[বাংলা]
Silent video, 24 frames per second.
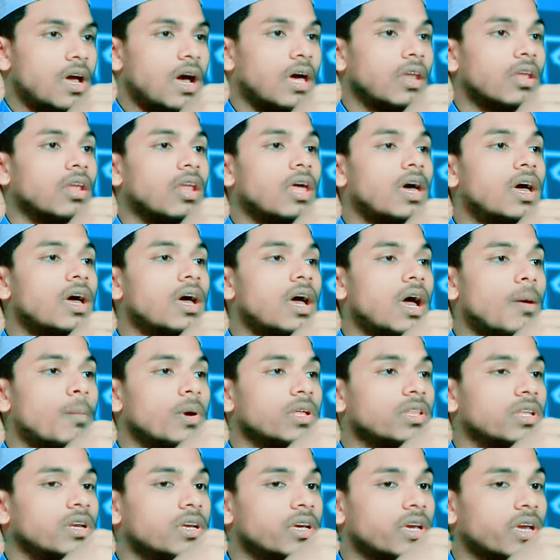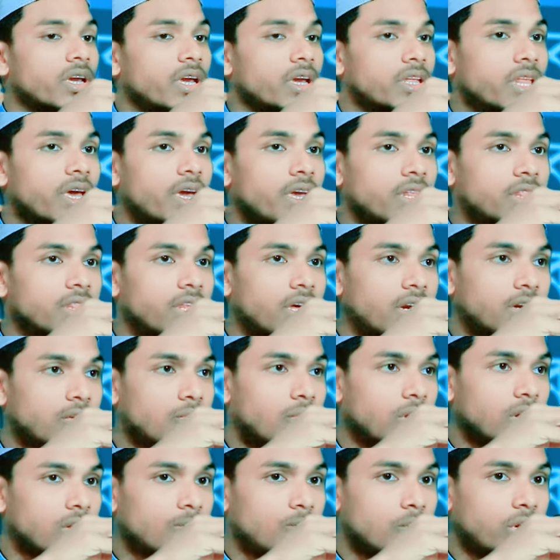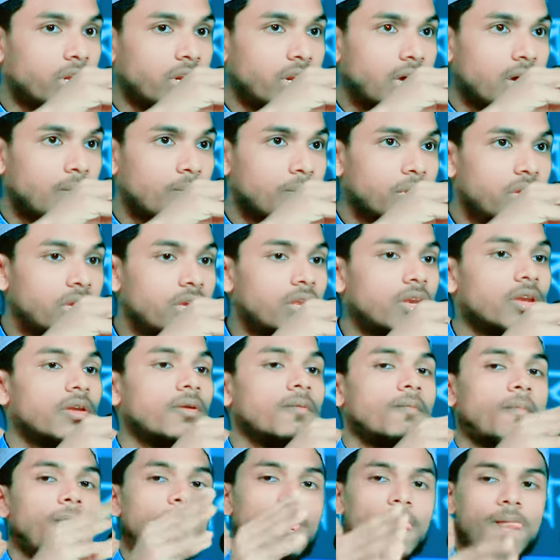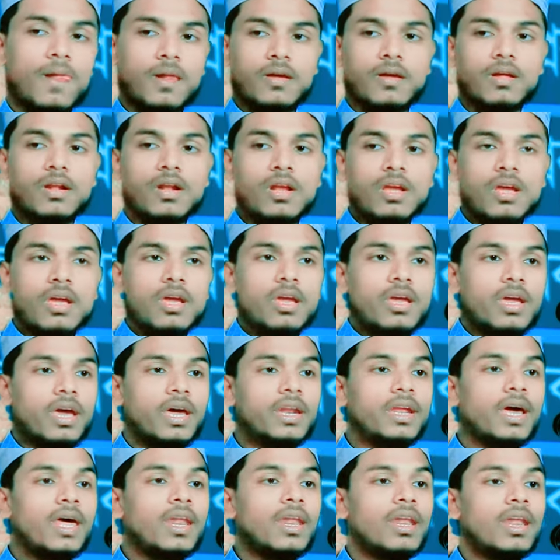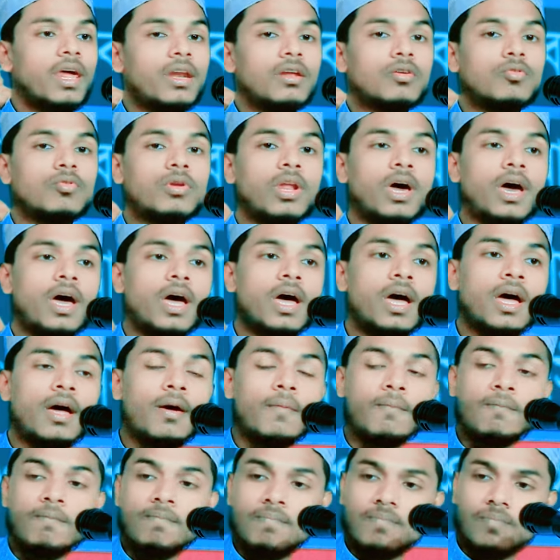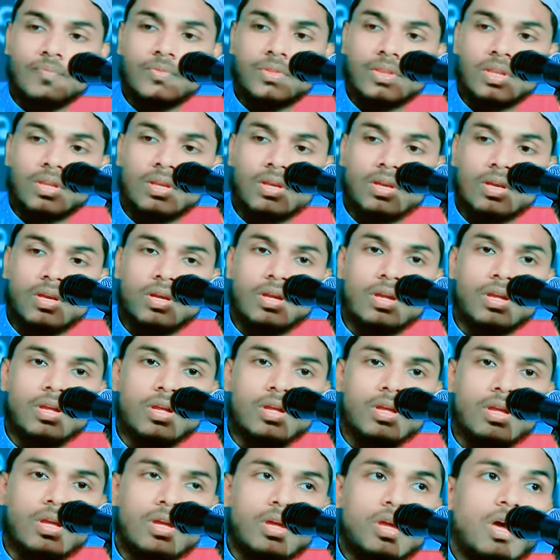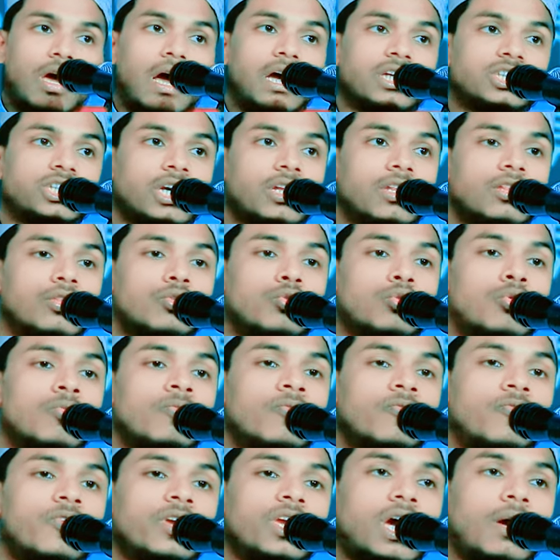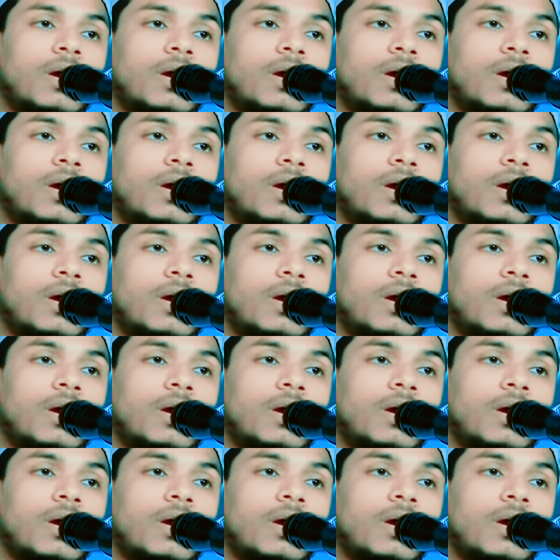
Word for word: আল্লাহ আমাদেরকে হেদায়ত দান করেন বলেন আমিন আরে আল্লাহর গোলাম আসাদুহুম ফি